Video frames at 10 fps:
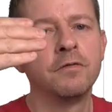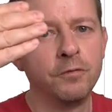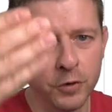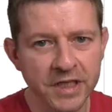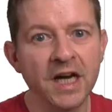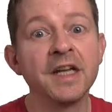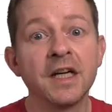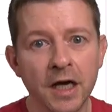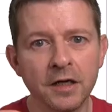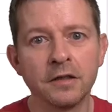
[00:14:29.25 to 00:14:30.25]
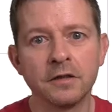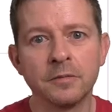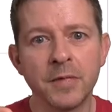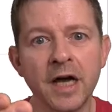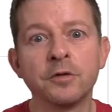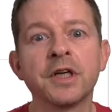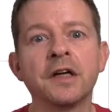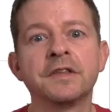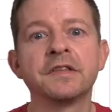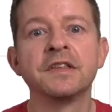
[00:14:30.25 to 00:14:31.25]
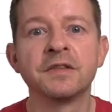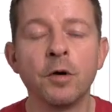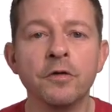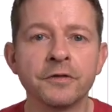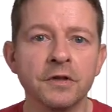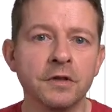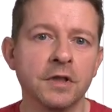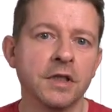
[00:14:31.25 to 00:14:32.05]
würde ich an den äh, 31.12.